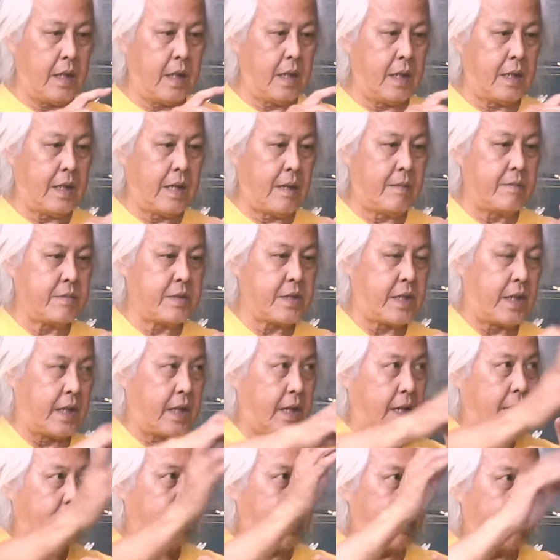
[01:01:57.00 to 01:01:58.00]
เองทำเสร็จ
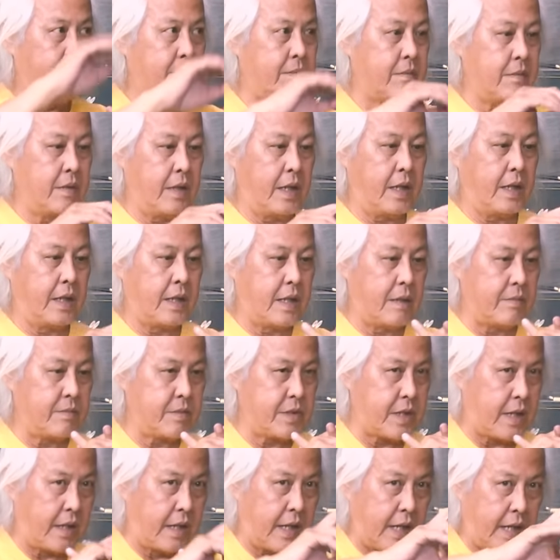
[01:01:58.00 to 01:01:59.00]
เองกลับเอง
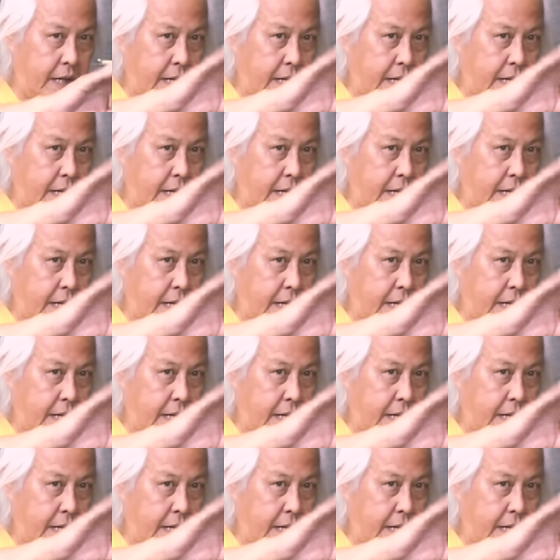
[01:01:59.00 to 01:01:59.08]
ทำเสร็จเอ